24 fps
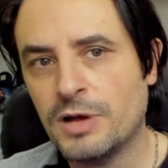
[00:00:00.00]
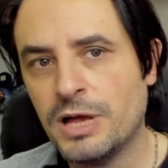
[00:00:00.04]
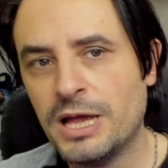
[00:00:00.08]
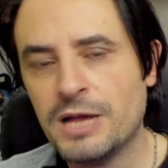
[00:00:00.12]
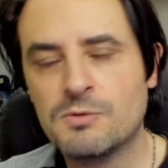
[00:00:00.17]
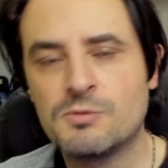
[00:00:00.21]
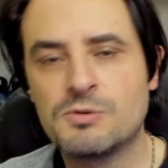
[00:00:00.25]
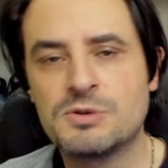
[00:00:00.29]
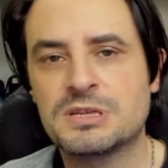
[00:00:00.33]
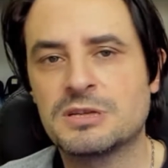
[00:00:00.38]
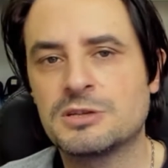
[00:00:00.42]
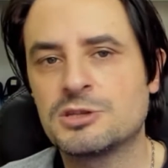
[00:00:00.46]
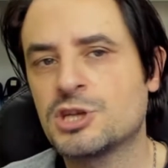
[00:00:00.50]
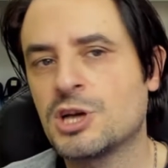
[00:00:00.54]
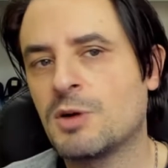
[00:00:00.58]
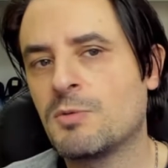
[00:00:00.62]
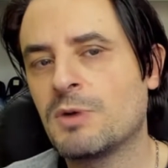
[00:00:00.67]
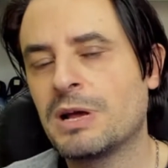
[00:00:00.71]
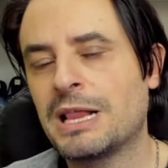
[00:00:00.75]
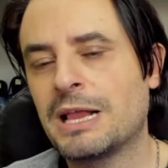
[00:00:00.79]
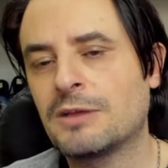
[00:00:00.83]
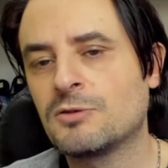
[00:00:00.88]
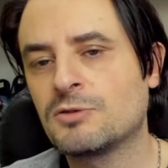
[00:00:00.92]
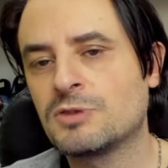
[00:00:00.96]
E questa diciamo
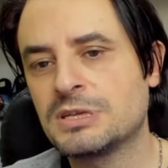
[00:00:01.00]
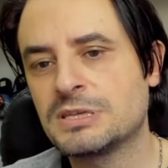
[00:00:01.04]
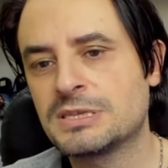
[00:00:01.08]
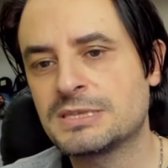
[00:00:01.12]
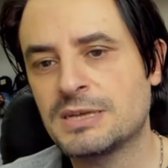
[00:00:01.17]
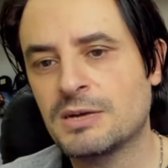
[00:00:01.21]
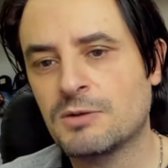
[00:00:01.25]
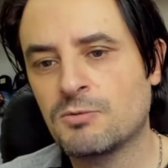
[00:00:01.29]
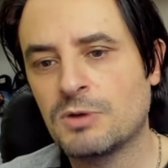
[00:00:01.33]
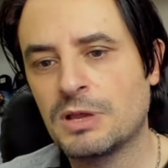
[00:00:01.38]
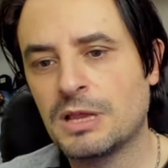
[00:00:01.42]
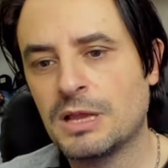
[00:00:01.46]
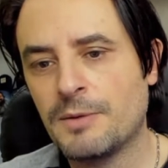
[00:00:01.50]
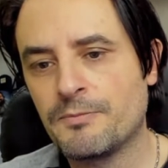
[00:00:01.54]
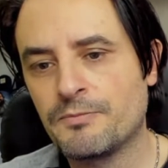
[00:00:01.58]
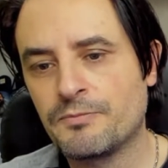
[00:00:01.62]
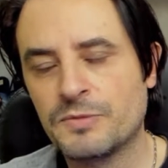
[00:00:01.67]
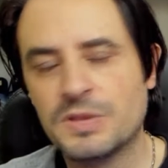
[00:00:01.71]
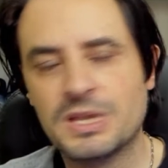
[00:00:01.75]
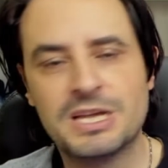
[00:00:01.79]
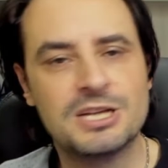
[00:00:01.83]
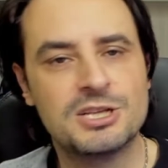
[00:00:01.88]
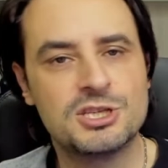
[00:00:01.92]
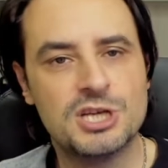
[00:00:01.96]
è la notizia, quella
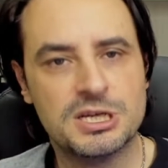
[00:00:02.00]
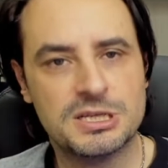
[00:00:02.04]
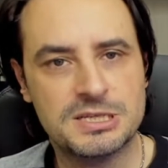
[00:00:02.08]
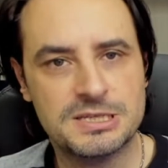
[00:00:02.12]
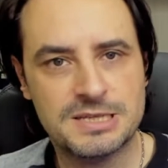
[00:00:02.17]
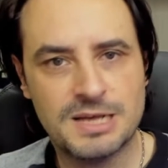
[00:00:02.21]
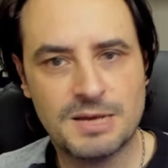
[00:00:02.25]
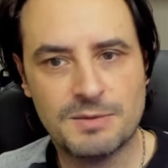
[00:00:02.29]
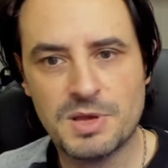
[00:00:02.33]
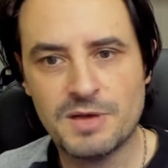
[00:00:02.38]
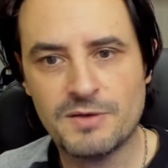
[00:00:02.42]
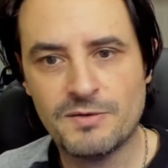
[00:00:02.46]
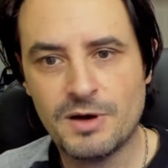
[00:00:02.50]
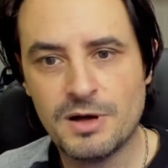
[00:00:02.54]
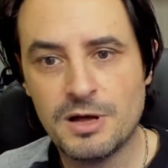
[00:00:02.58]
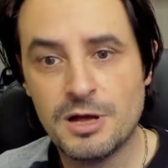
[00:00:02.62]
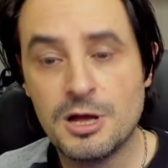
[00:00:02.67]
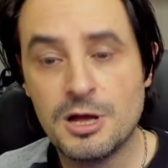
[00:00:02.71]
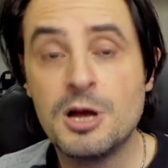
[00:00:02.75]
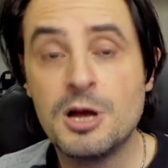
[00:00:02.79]
che già si sapeva.